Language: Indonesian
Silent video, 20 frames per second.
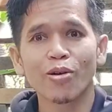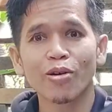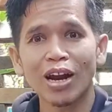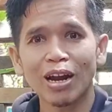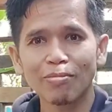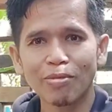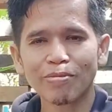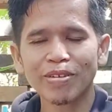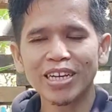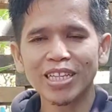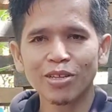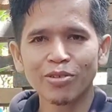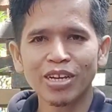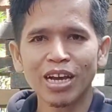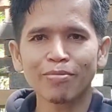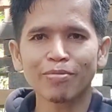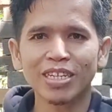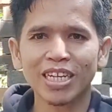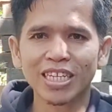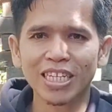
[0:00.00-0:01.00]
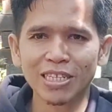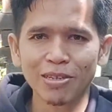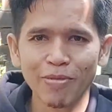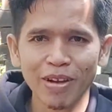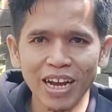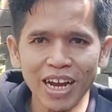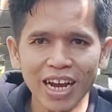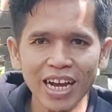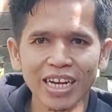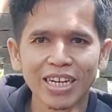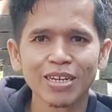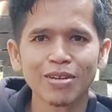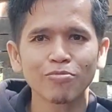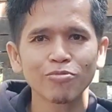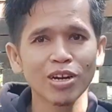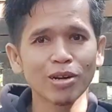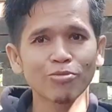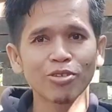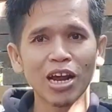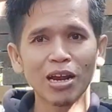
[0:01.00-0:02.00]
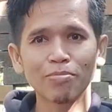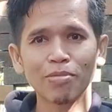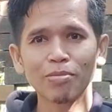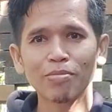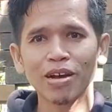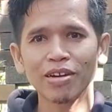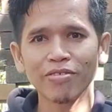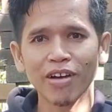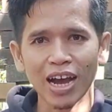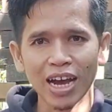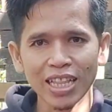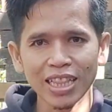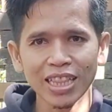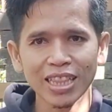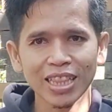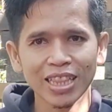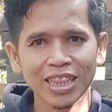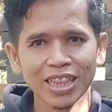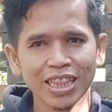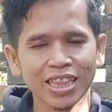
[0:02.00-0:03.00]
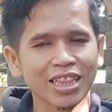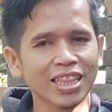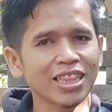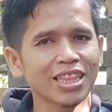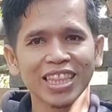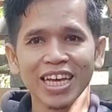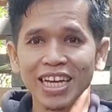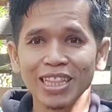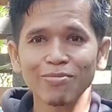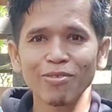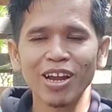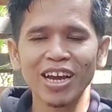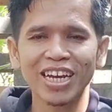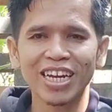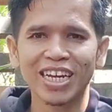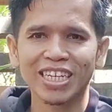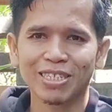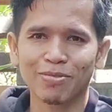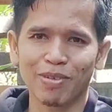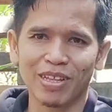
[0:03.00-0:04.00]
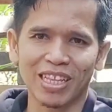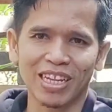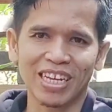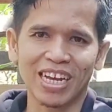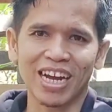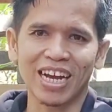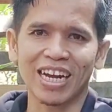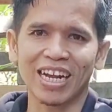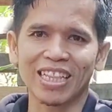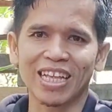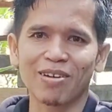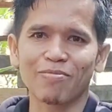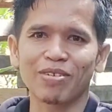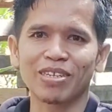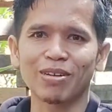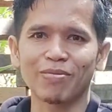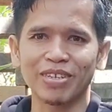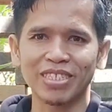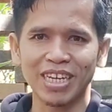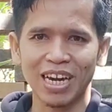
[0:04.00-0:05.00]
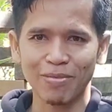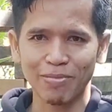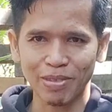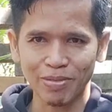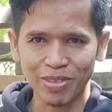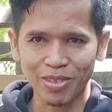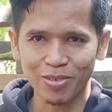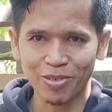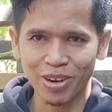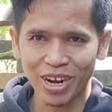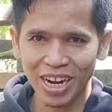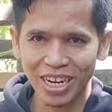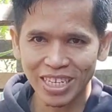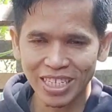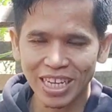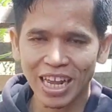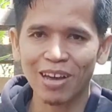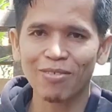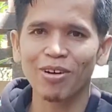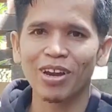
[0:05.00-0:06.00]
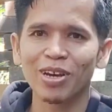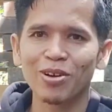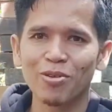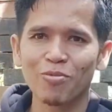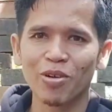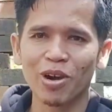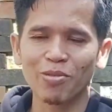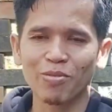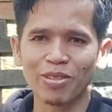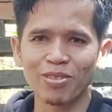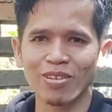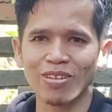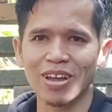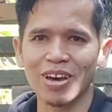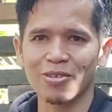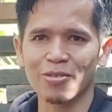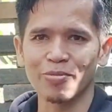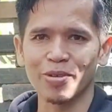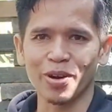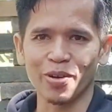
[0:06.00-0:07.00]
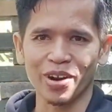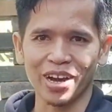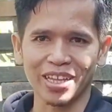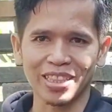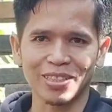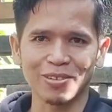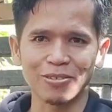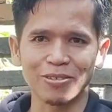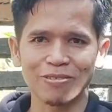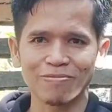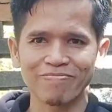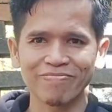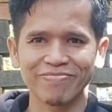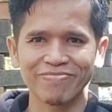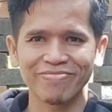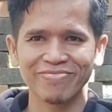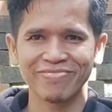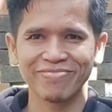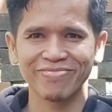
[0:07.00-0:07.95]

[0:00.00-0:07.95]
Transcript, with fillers: Kurang lebih begitu yang bisa saya sampaikan. Mudah-mudahan bermanfaat. Kita ketemu lagi di kesempatan yang akan datang bersama saya untuk Teguran. Assalamualaikum warahmatullahi wabarakatuh.